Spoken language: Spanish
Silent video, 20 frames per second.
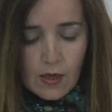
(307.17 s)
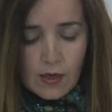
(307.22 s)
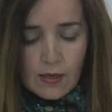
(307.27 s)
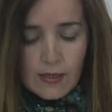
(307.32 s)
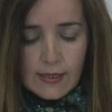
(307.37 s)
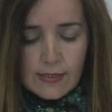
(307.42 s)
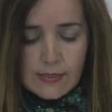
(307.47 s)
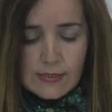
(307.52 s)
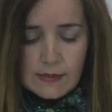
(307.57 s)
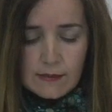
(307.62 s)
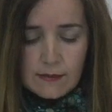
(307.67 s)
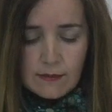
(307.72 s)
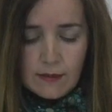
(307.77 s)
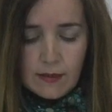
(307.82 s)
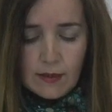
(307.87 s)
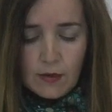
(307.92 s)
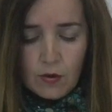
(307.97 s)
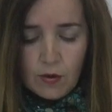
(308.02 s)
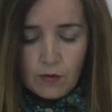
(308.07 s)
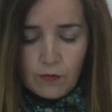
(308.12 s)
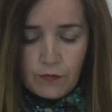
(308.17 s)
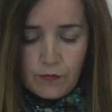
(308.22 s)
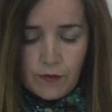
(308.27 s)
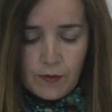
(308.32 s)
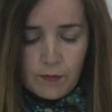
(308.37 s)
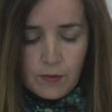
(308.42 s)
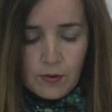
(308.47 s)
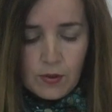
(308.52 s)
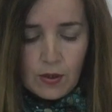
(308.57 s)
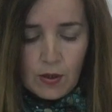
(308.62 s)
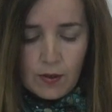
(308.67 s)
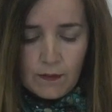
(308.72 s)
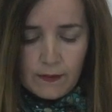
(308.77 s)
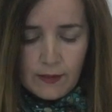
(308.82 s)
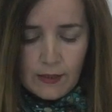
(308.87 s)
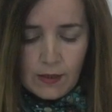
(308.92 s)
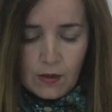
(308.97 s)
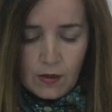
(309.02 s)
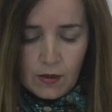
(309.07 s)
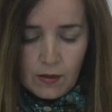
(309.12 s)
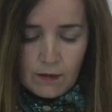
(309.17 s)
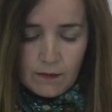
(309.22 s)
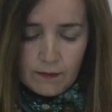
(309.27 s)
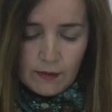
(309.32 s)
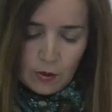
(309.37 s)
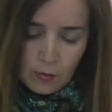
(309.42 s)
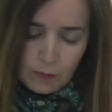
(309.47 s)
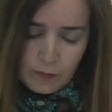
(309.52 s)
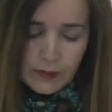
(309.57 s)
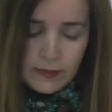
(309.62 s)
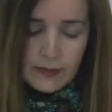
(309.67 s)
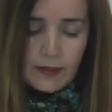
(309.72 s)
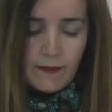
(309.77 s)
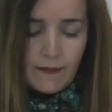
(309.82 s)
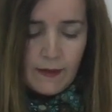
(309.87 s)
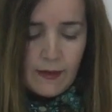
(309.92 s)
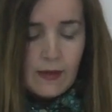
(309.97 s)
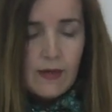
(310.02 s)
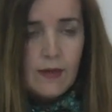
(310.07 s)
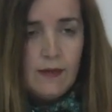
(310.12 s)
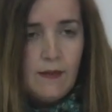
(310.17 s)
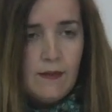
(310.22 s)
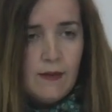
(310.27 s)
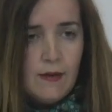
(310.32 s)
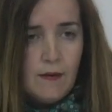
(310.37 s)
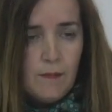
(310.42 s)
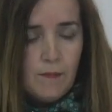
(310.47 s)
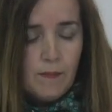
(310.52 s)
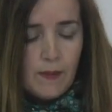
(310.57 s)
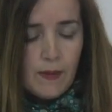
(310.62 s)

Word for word: y asistir a los enfermos del Hospital de la Caridad.